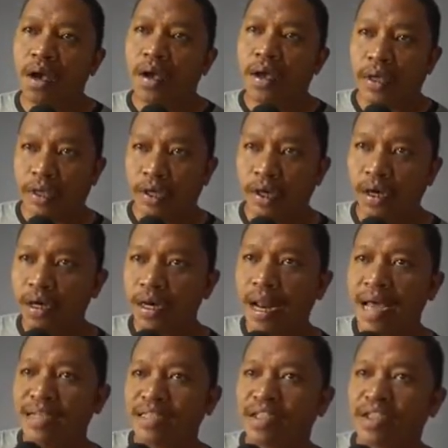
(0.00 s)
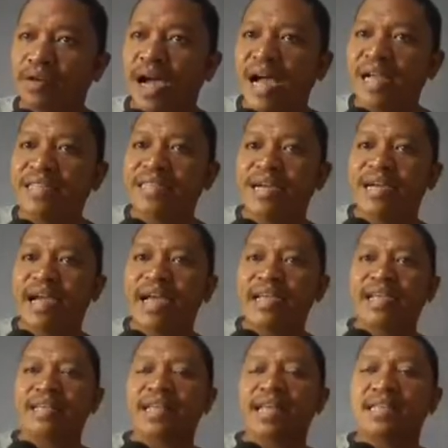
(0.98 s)
Yuk langsung aja guys
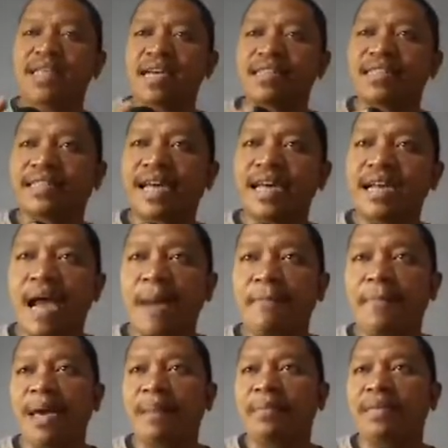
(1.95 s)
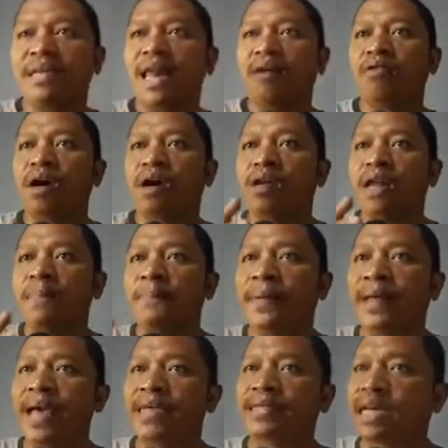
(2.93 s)
kita saksikan apa yang dilakukan oleh
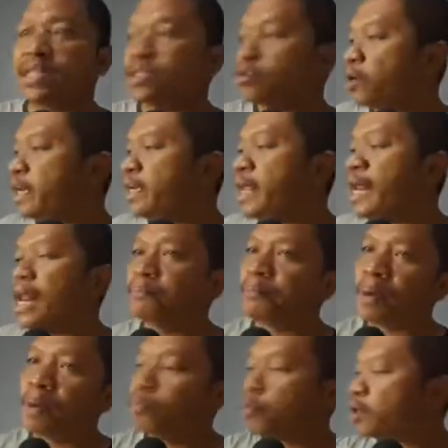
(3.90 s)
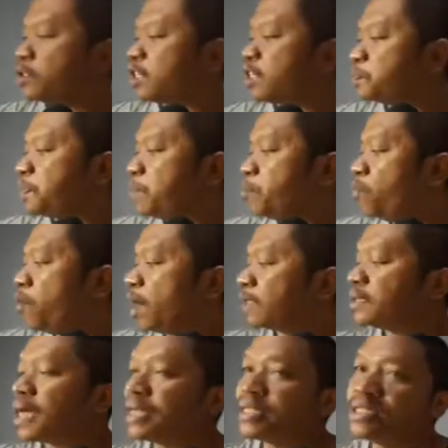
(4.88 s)
pria yang satu ini dalam pemproses
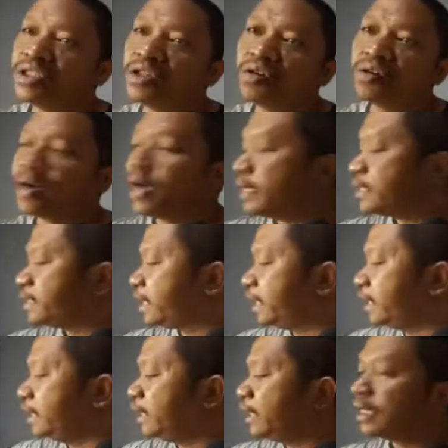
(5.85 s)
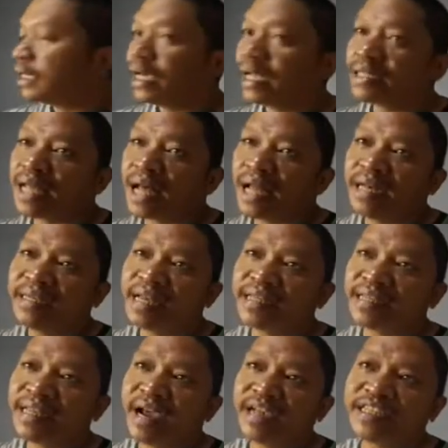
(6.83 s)
pembuatan jok guys ya. Kita
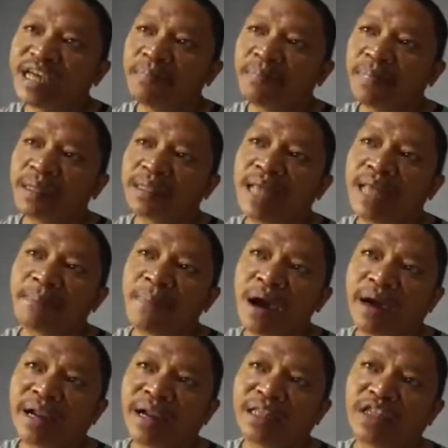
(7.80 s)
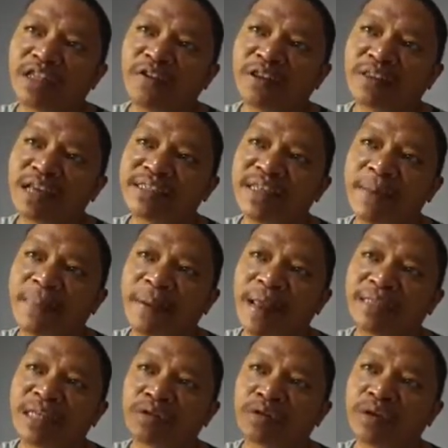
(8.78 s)
lihat ya guys ya betapa kreativitasnya
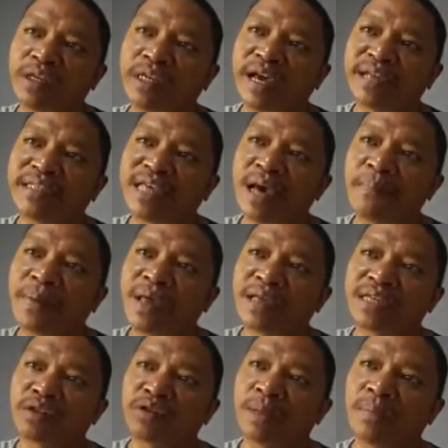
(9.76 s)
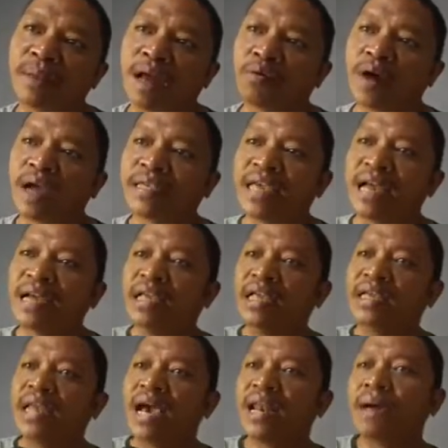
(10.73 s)
pria yang satu ini guys ya. Pria yang satu ini melakukannya
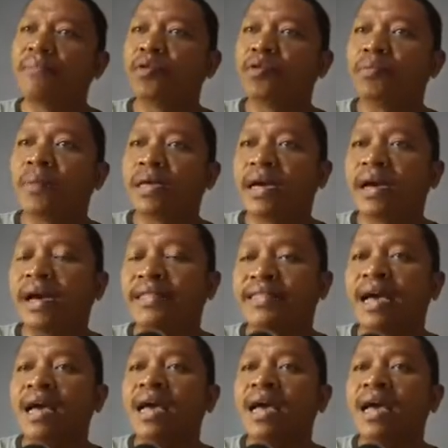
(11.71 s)
di dalam rumah ya guys ya.